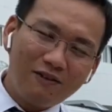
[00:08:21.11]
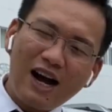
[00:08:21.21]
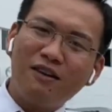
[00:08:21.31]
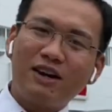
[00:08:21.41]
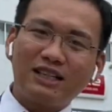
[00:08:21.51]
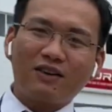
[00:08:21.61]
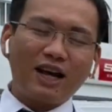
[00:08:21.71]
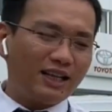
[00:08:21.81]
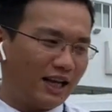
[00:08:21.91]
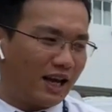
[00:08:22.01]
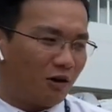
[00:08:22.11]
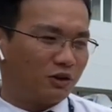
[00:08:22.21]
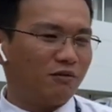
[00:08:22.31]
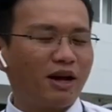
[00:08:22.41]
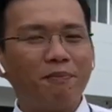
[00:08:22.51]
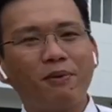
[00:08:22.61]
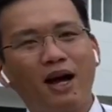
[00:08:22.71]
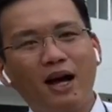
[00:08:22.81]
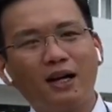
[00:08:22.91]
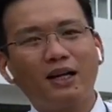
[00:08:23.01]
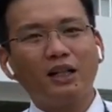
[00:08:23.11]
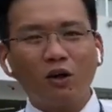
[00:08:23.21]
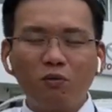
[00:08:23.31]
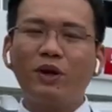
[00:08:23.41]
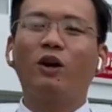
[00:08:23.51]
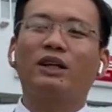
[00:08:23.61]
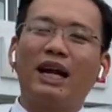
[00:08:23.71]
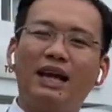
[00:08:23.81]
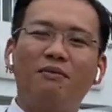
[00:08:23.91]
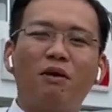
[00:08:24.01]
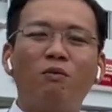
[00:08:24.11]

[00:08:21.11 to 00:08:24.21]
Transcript: Vâng, và sau đây thì học xin phép uh, kết thúc video tại đây.